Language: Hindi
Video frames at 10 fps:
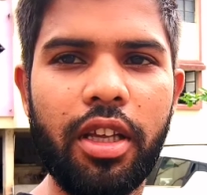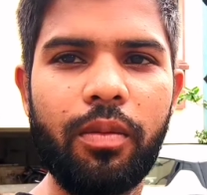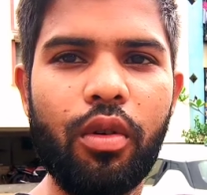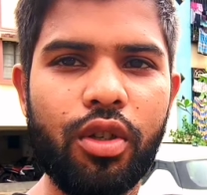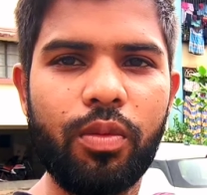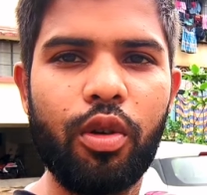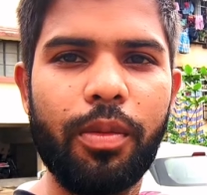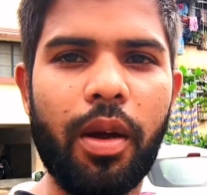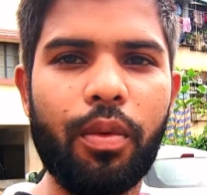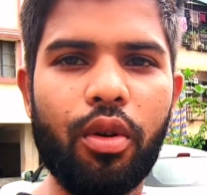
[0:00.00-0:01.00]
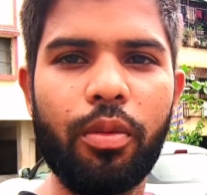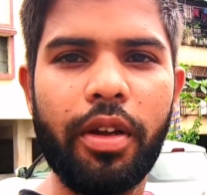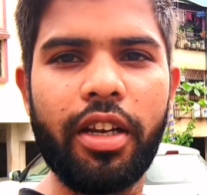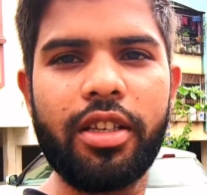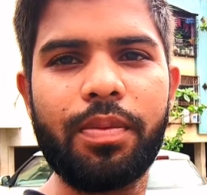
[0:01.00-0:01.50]
किन मौसमों में आपको घूमने
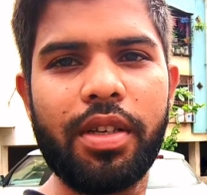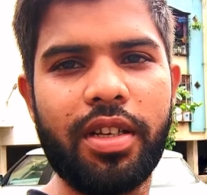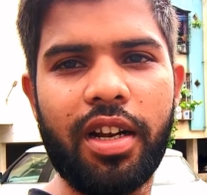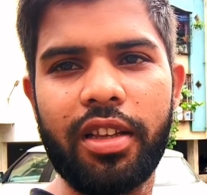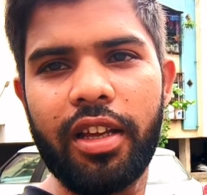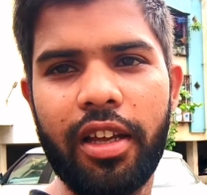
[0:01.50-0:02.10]
के लिए सबसे अच्छा रहता